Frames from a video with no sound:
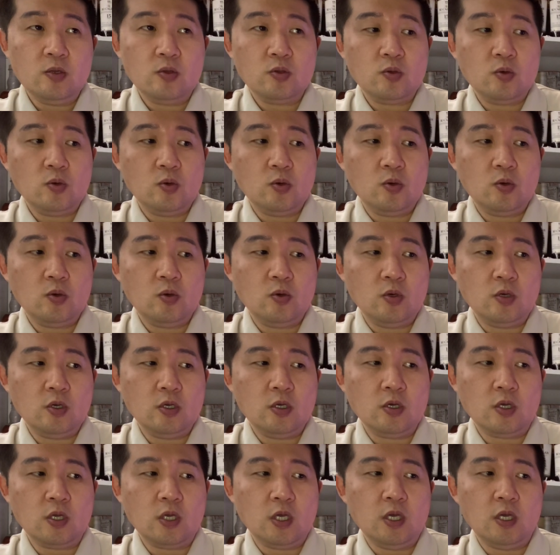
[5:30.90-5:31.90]
또
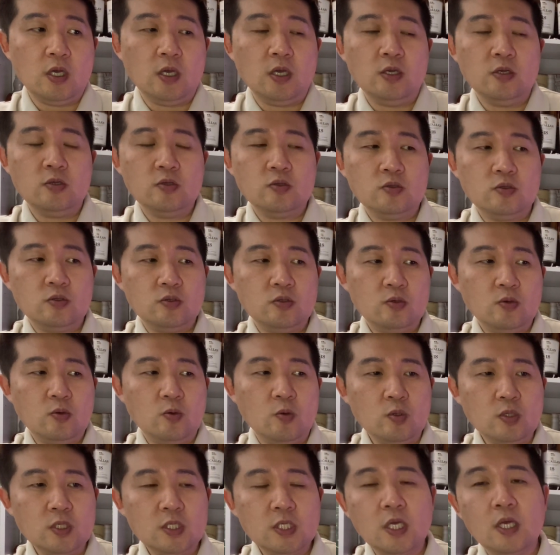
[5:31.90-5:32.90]
이렇게
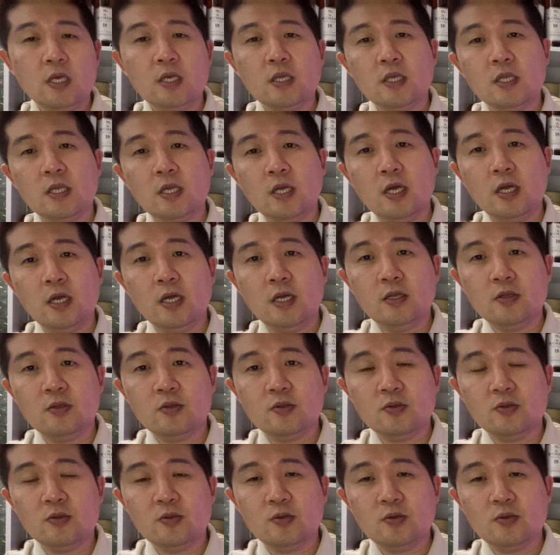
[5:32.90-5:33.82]
꽃향이나